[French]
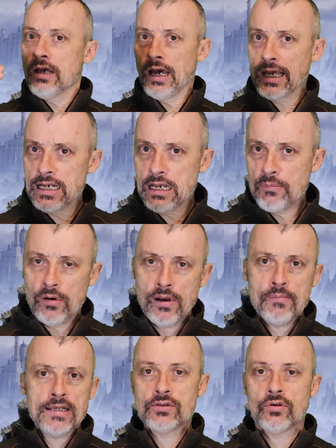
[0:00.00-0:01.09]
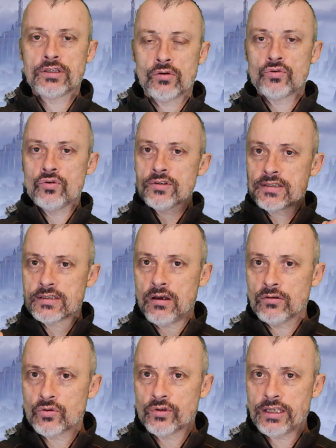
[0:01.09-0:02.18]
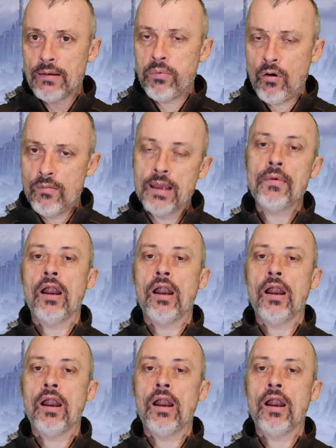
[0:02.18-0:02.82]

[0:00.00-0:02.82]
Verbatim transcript: régler les problèmes et sortir le jeu sans aucun problème